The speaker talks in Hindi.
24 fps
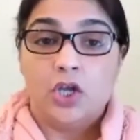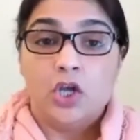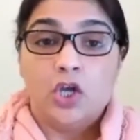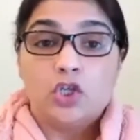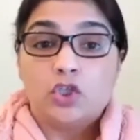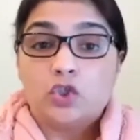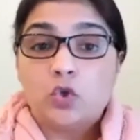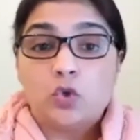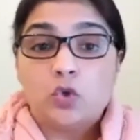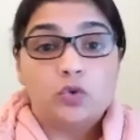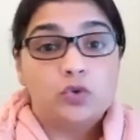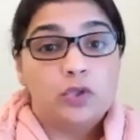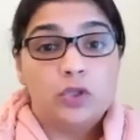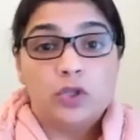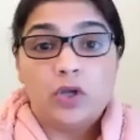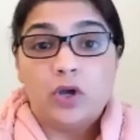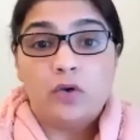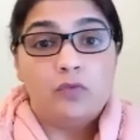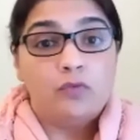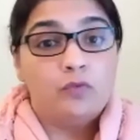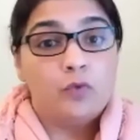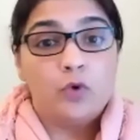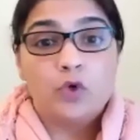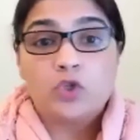सो so,
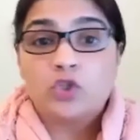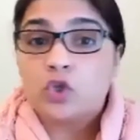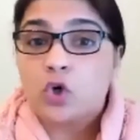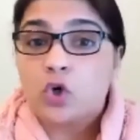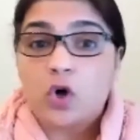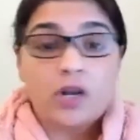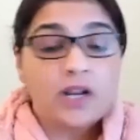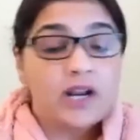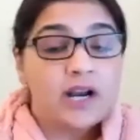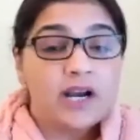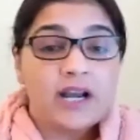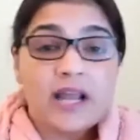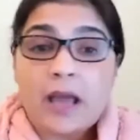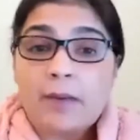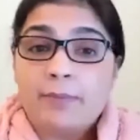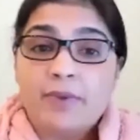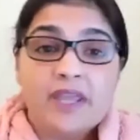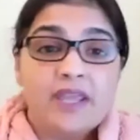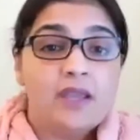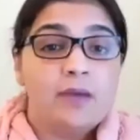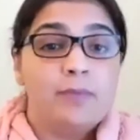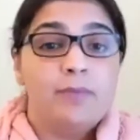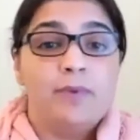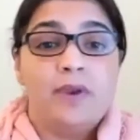वो शॉर्टकट आप
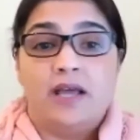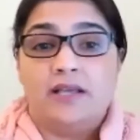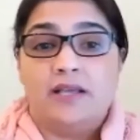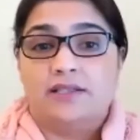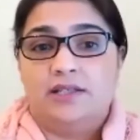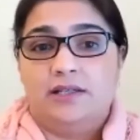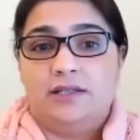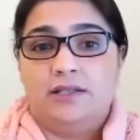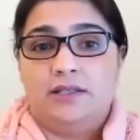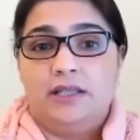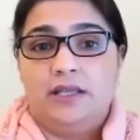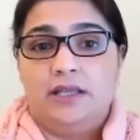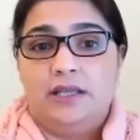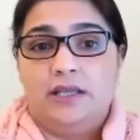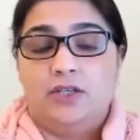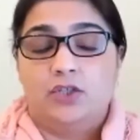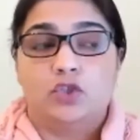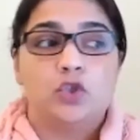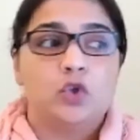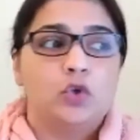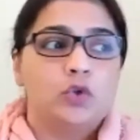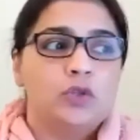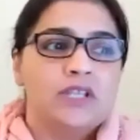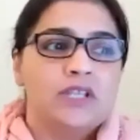नहीं अपना सकते हैं
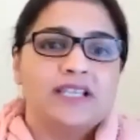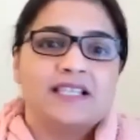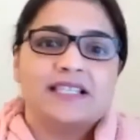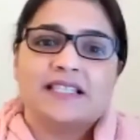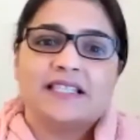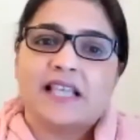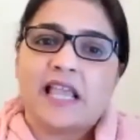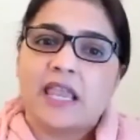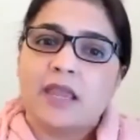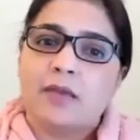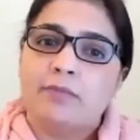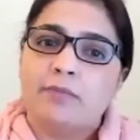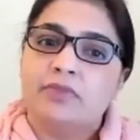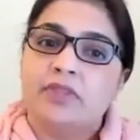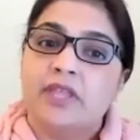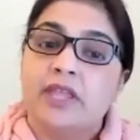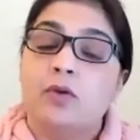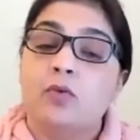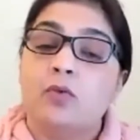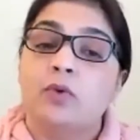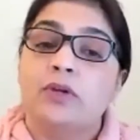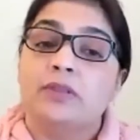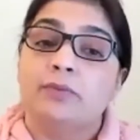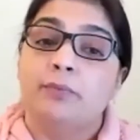सो द सेम
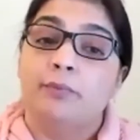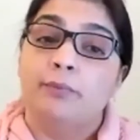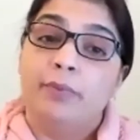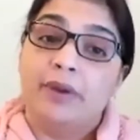थिंग विद